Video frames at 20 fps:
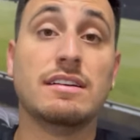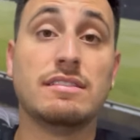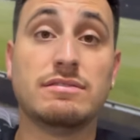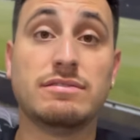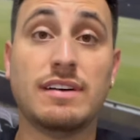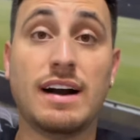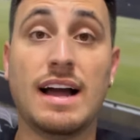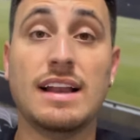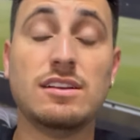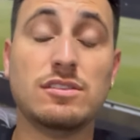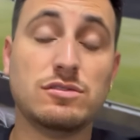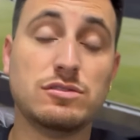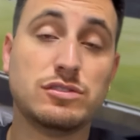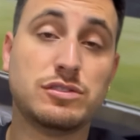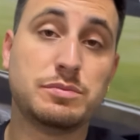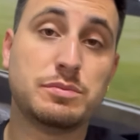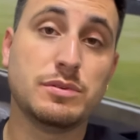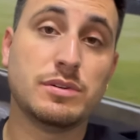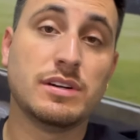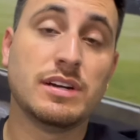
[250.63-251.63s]
válidos
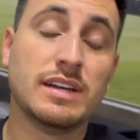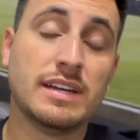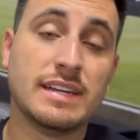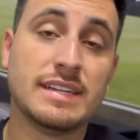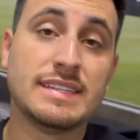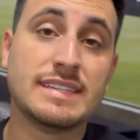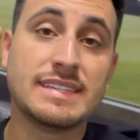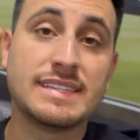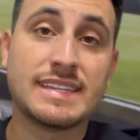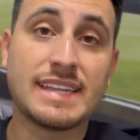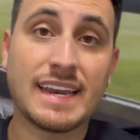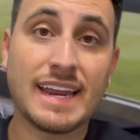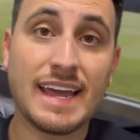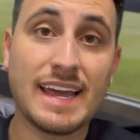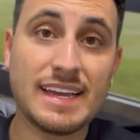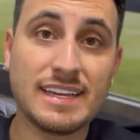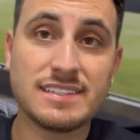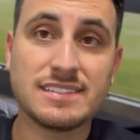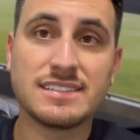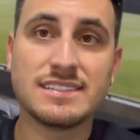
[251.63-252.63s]
por
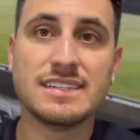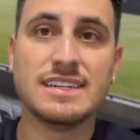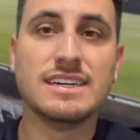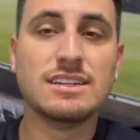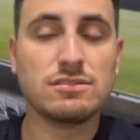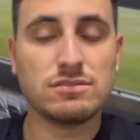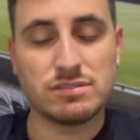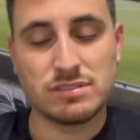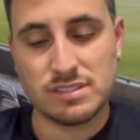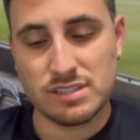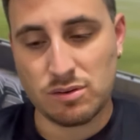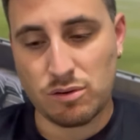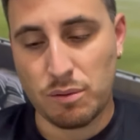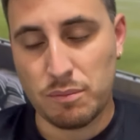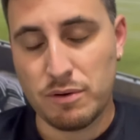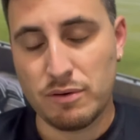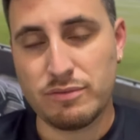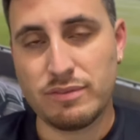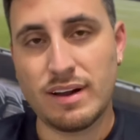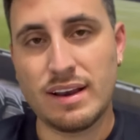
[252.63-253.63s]
três anos e,
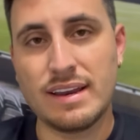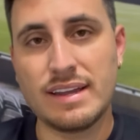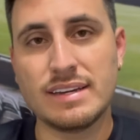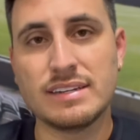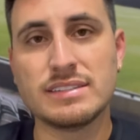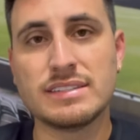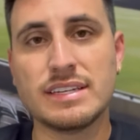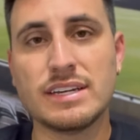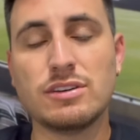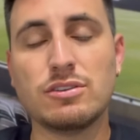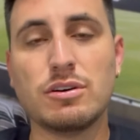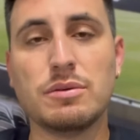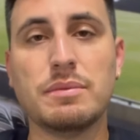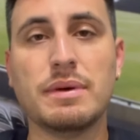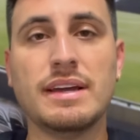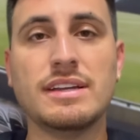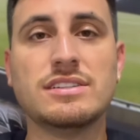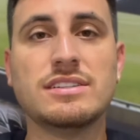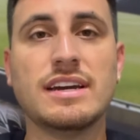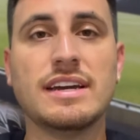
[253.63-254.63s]
como eu falei
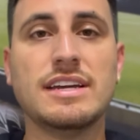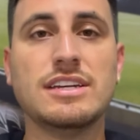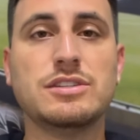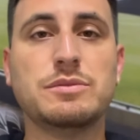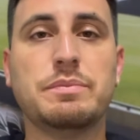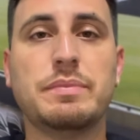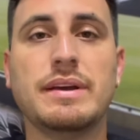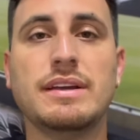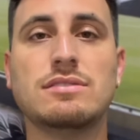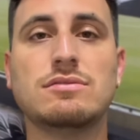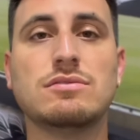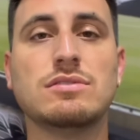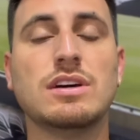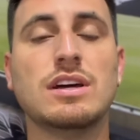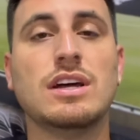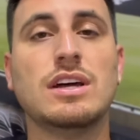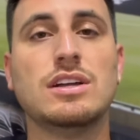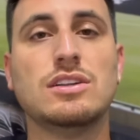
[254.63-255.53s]
anteriormente a respeito